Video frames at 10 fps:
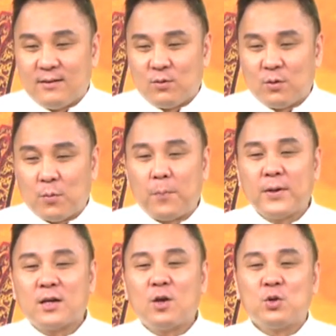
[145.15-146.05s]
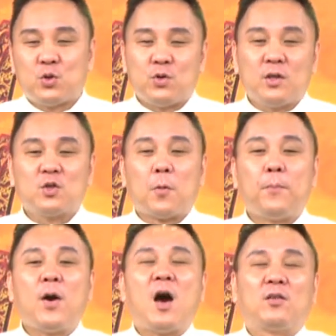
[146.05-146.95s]
我我不能够举那种
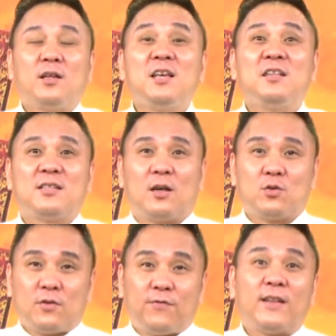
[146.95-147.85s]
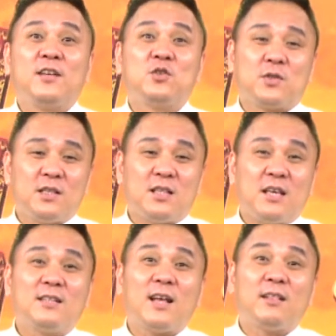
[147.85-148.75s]
不好的例子啊，就是反正就是
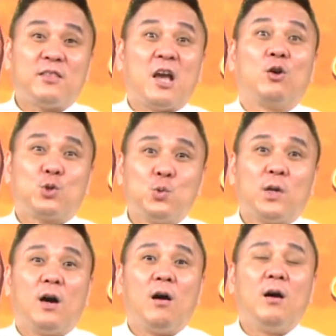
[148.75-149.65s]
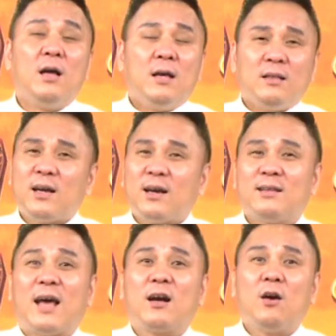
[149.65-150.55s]
你一旦叼住了哈，你
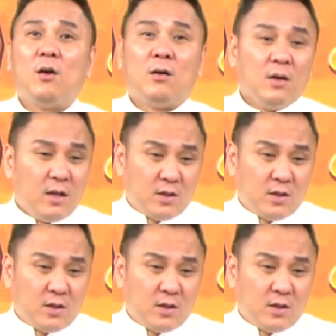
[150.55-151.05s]
很难够